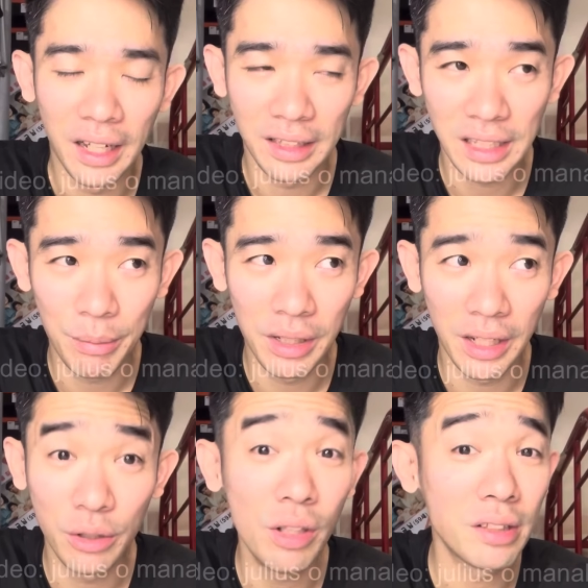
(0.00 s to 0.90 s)
Ang sabi nila,
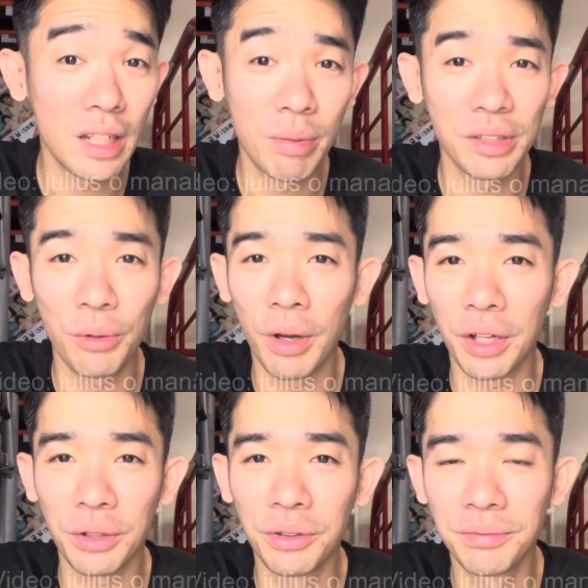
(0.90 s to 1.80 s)
nandun lang sa labas ng
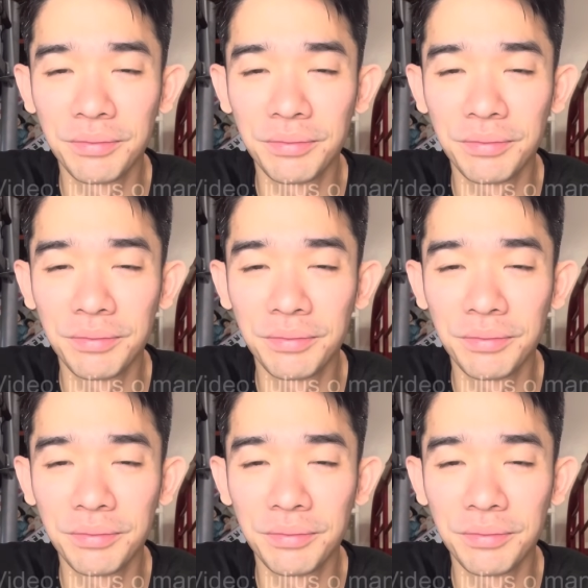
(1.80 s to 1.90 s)
kwarto.